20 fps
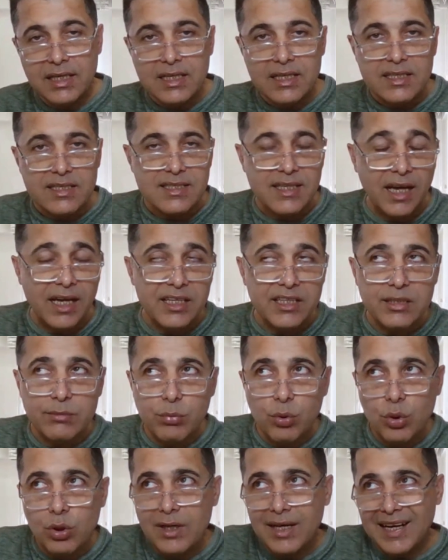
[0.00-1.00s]
Sanki
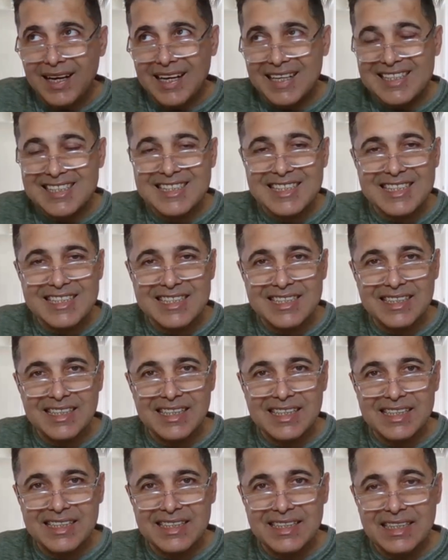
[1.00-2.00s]
böyle
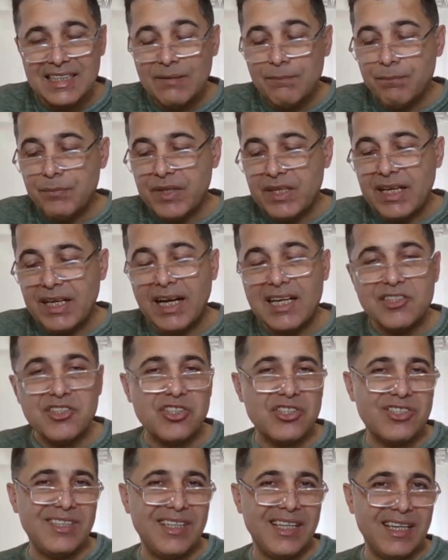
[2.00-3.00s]
açıkçıları ya
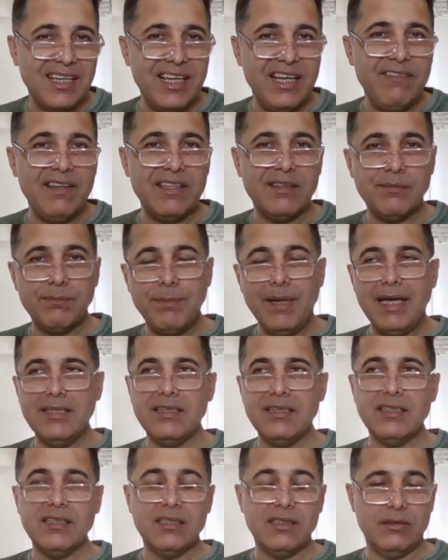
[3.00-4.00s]
açıkçılar evet
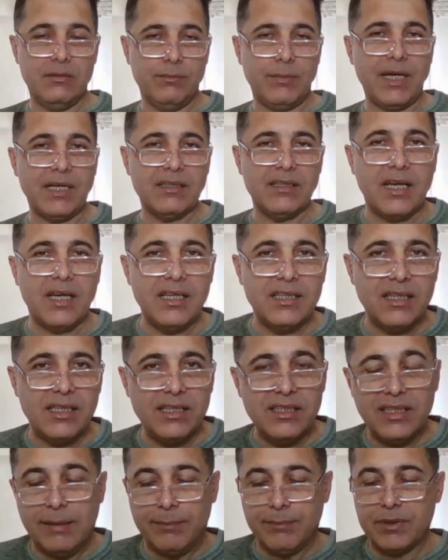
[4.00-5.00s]
ben bak ne kadar iyi
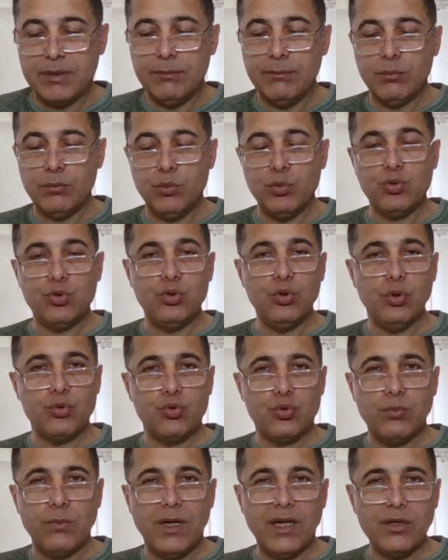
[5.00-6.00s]
yaptım düşüyor.
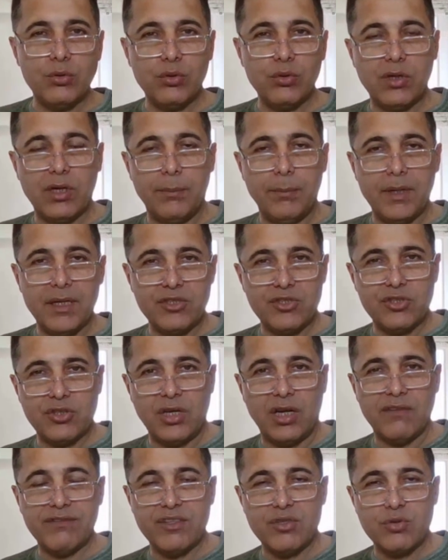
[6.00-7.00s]
Cuma günü kapanış işte
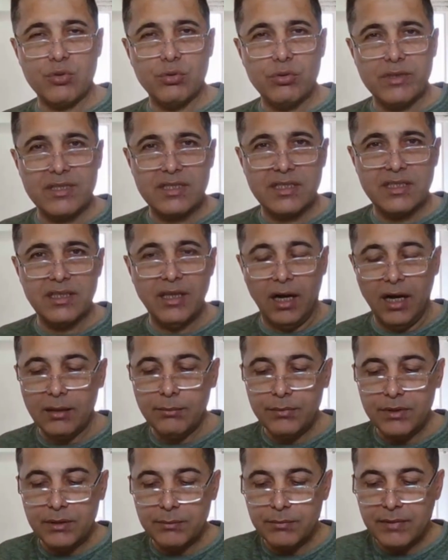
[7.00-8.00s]
hafta sonu riskini
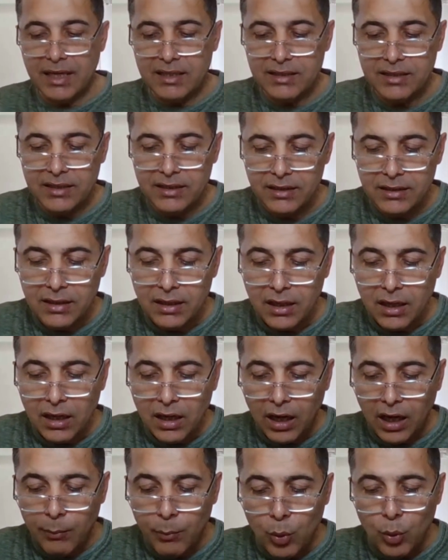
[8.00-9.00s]
almayayım dendi.
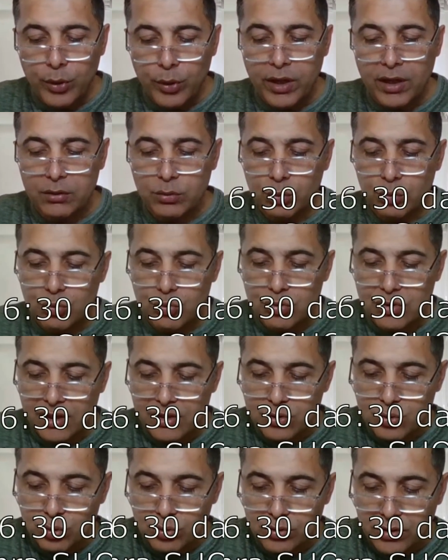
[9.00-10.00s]
Ama 16.30'dan
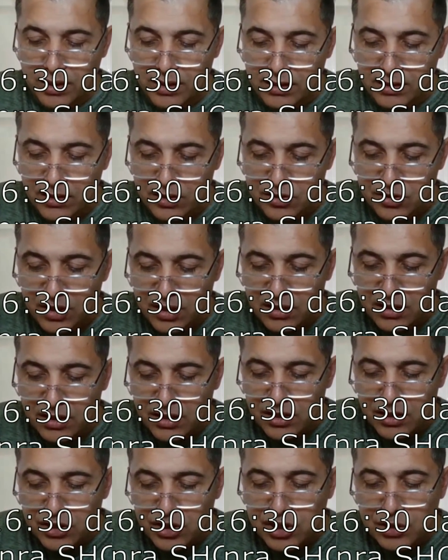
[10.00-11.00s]
sonra arkadaşlar
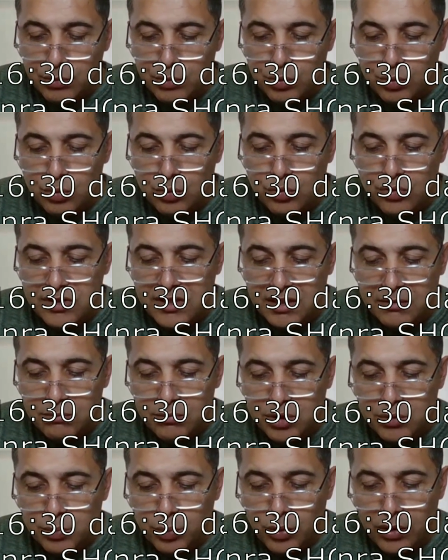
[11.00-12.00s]

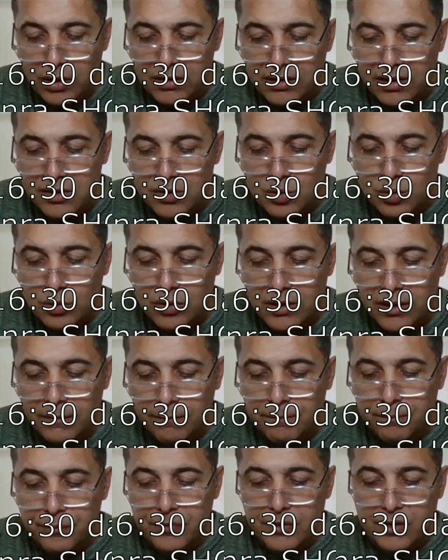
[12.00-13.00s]
2370 puandan sonra
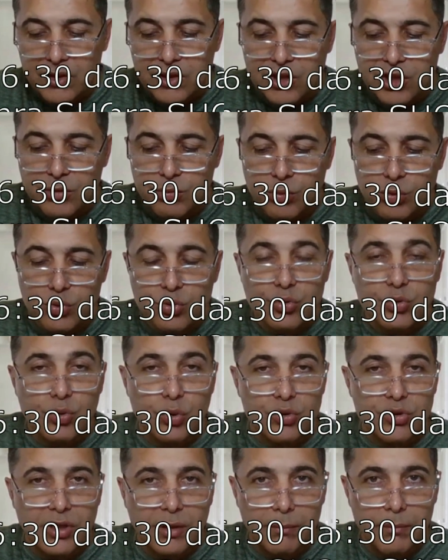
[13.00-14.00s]

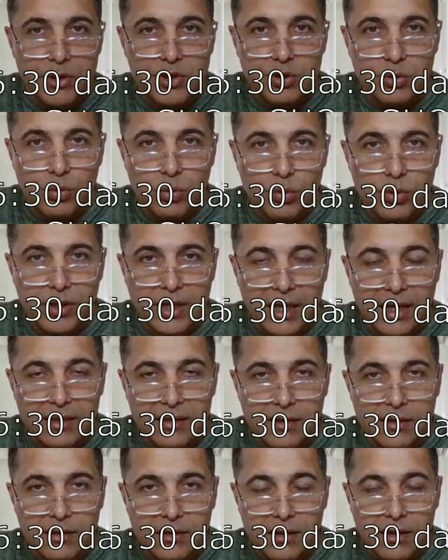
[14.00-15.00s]
2395'i doğru
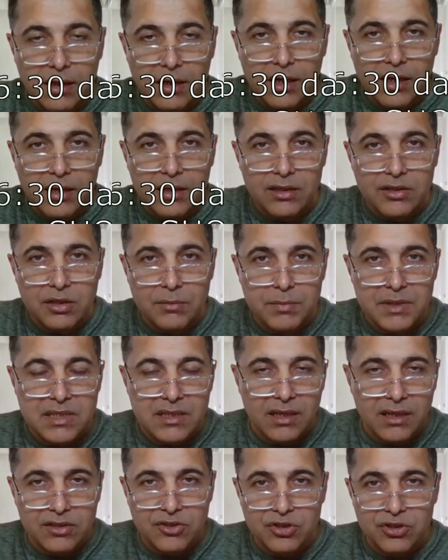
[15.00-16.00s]
geldi. Arkadaşlar bir
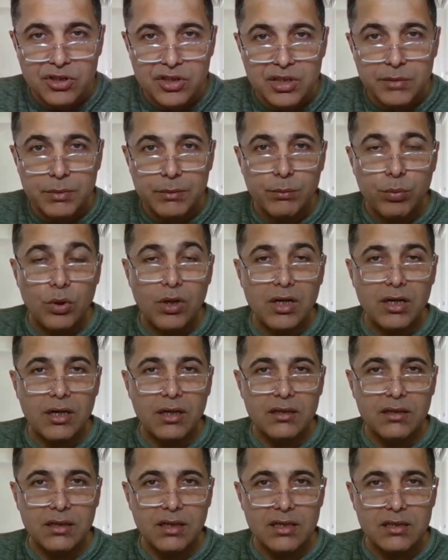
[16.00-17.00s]
saat içinde 2000 puan
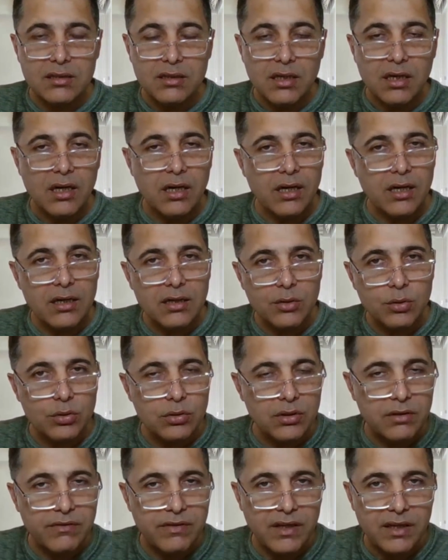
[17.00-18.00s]
aldılar. Karanlık
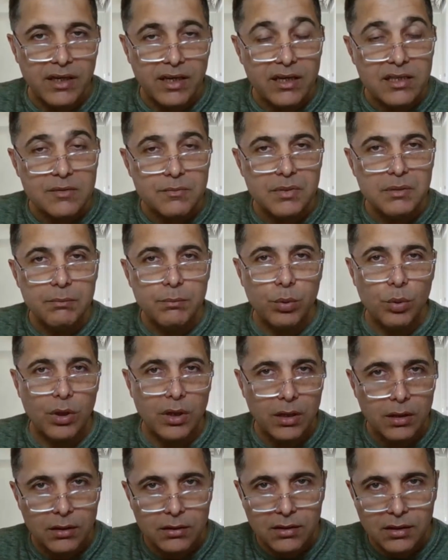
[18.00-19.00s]
odada filan en az 1000 puan
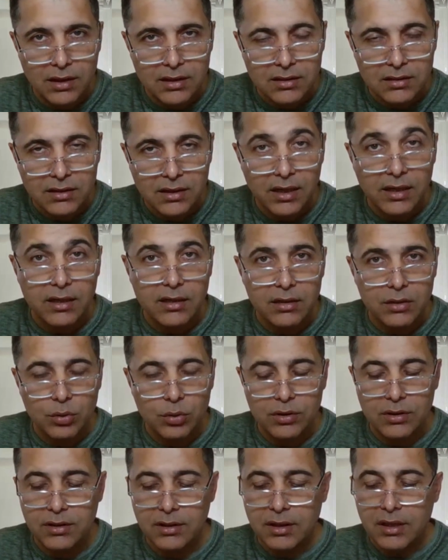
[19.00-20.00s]
aldılar karanlık
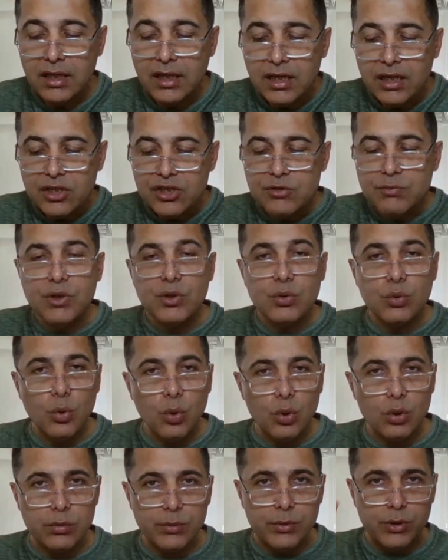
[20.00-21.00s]
odada. Şimdi ne
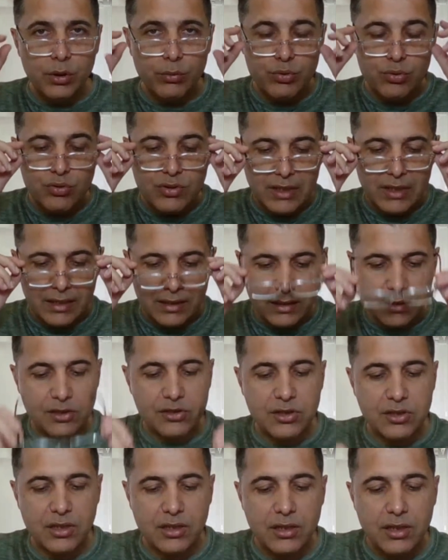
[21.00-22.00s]
oldu biliyor musunuz
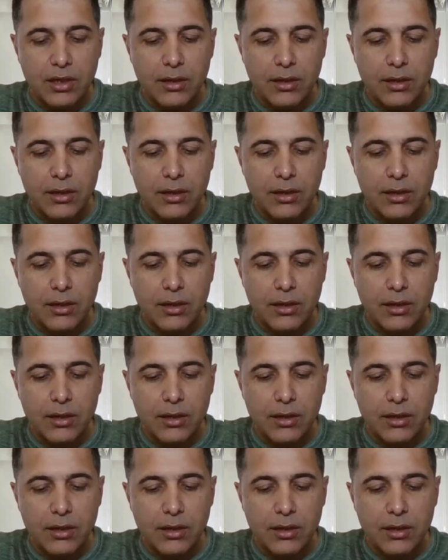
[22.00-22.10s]
arkadaşlar?